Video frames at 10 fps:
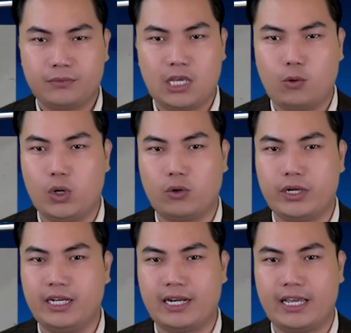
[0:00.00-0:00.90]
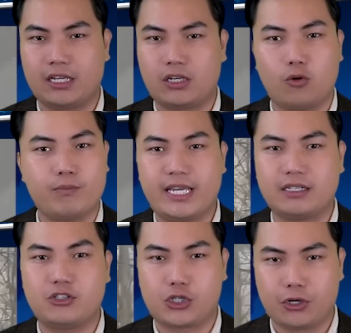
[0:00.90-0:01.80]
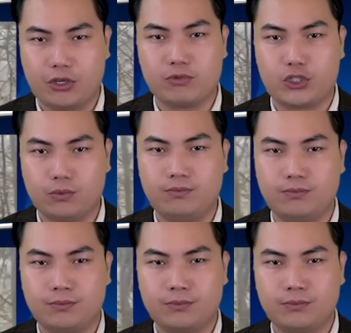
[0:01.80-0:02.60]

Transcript: khi quân đội nước này không biết cách sử dụng chúng.